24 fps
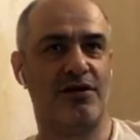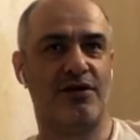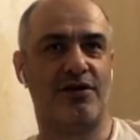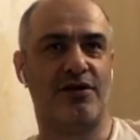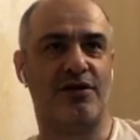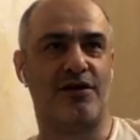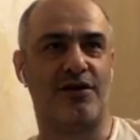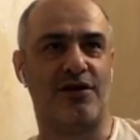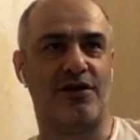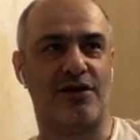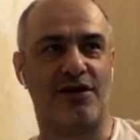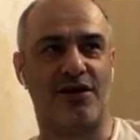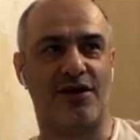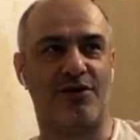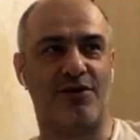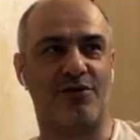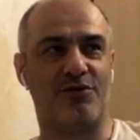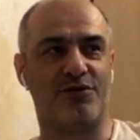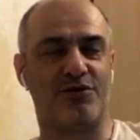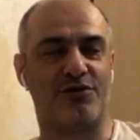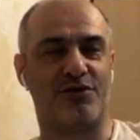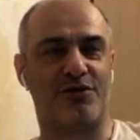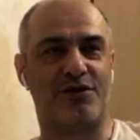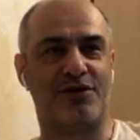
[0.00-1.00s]
я
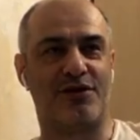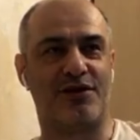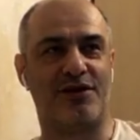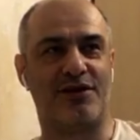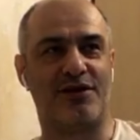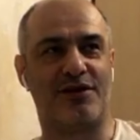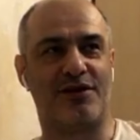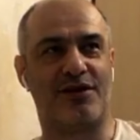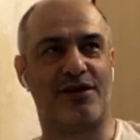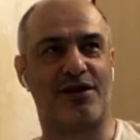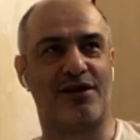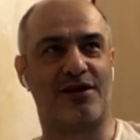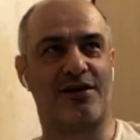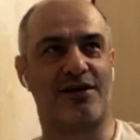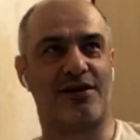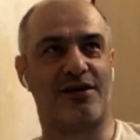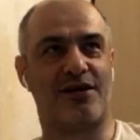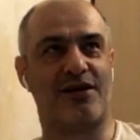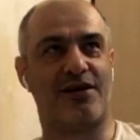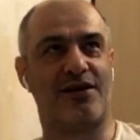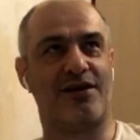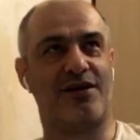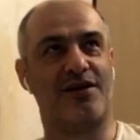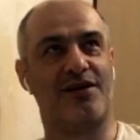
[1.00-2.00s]
вот,
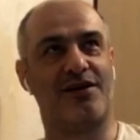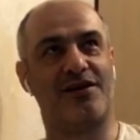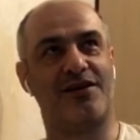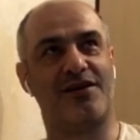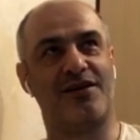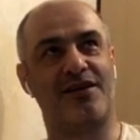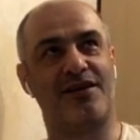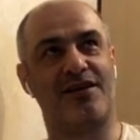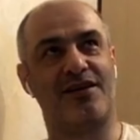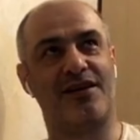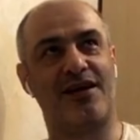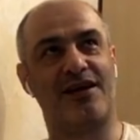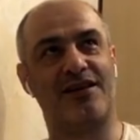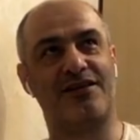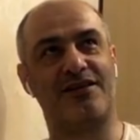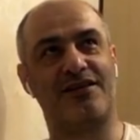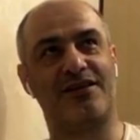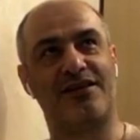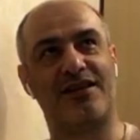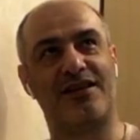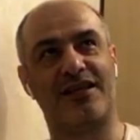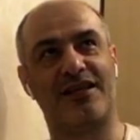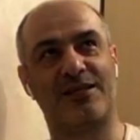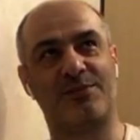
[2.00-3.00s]
я, я
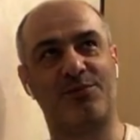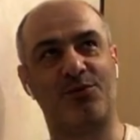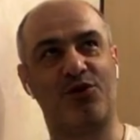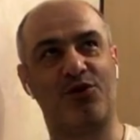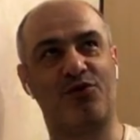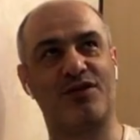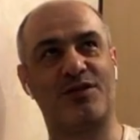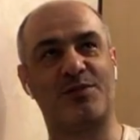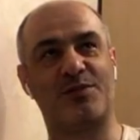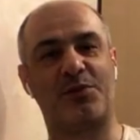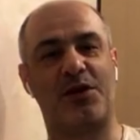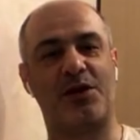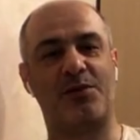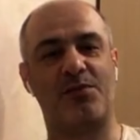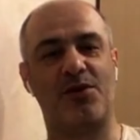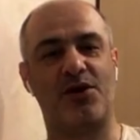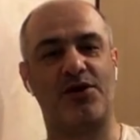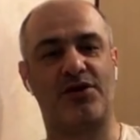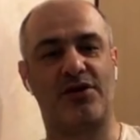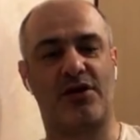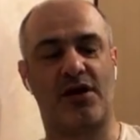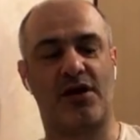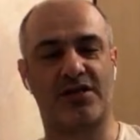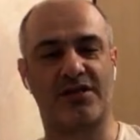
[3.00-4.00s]
до сих пор воспринимаю
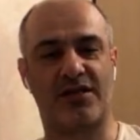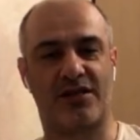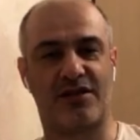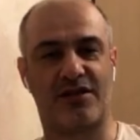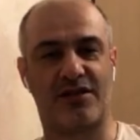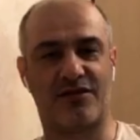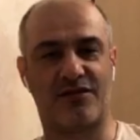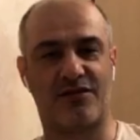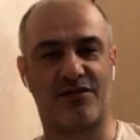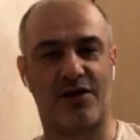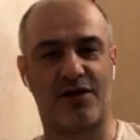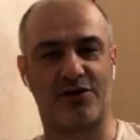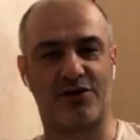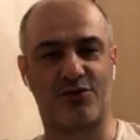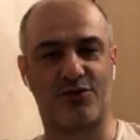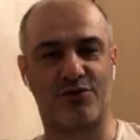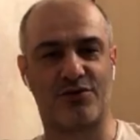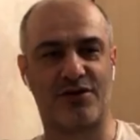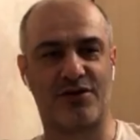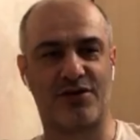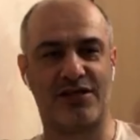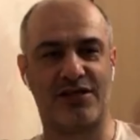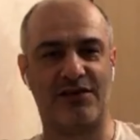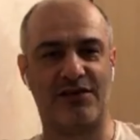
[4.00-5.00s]
это как сатисфакцию.
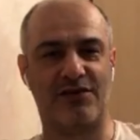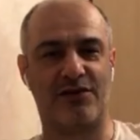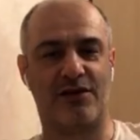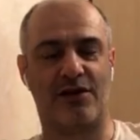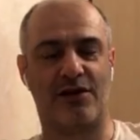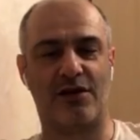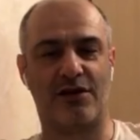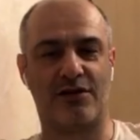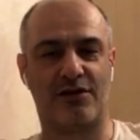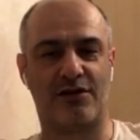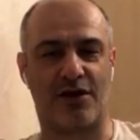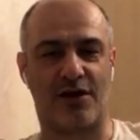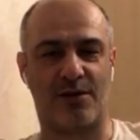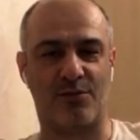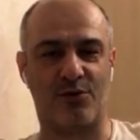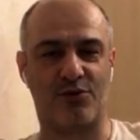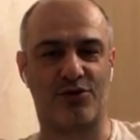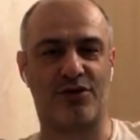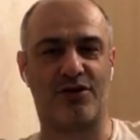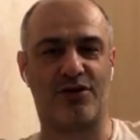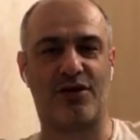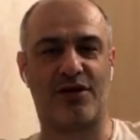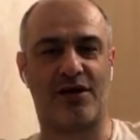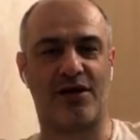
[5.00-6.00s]
За 9 лет
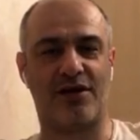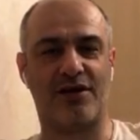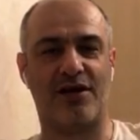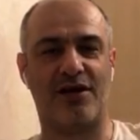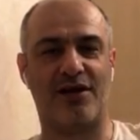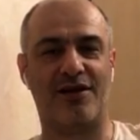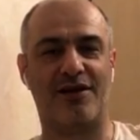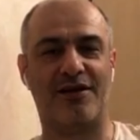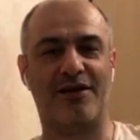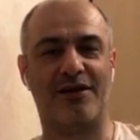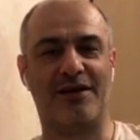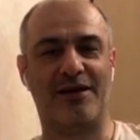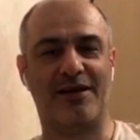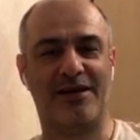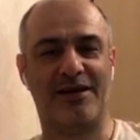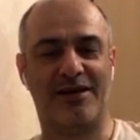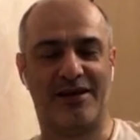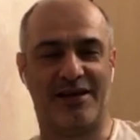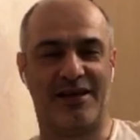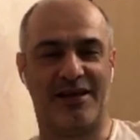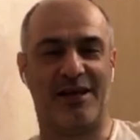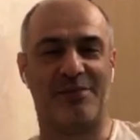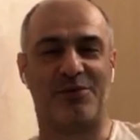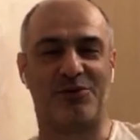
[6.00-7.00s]
работы на канале
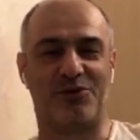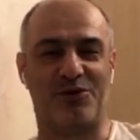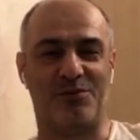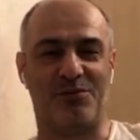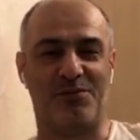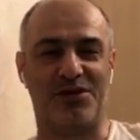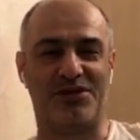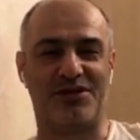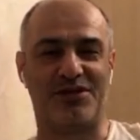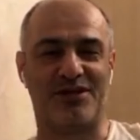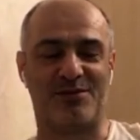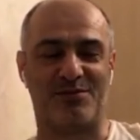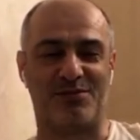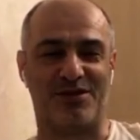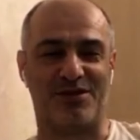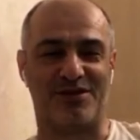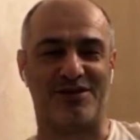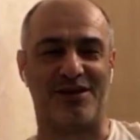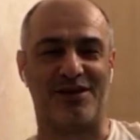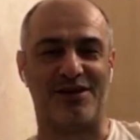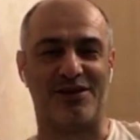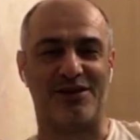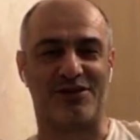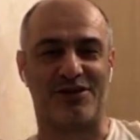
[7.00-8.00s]
я потом месяц
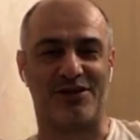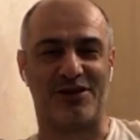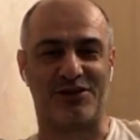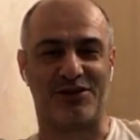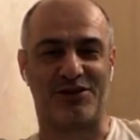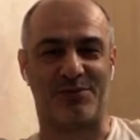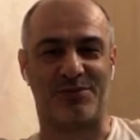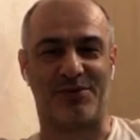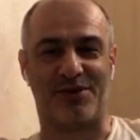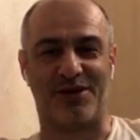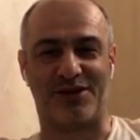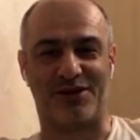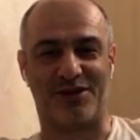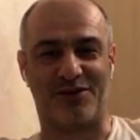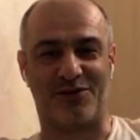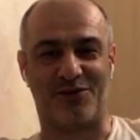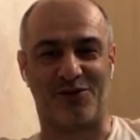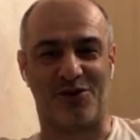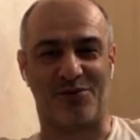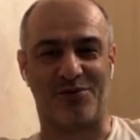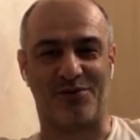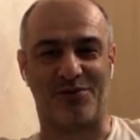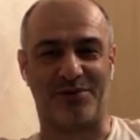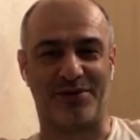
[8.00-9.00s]
бездельничал на чемпионате
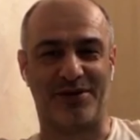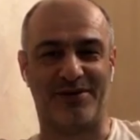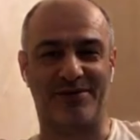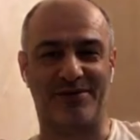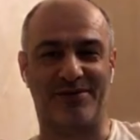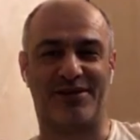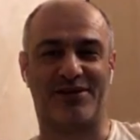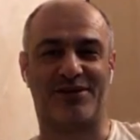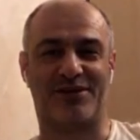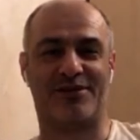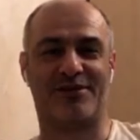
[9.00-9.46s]
Европы, понимаешь?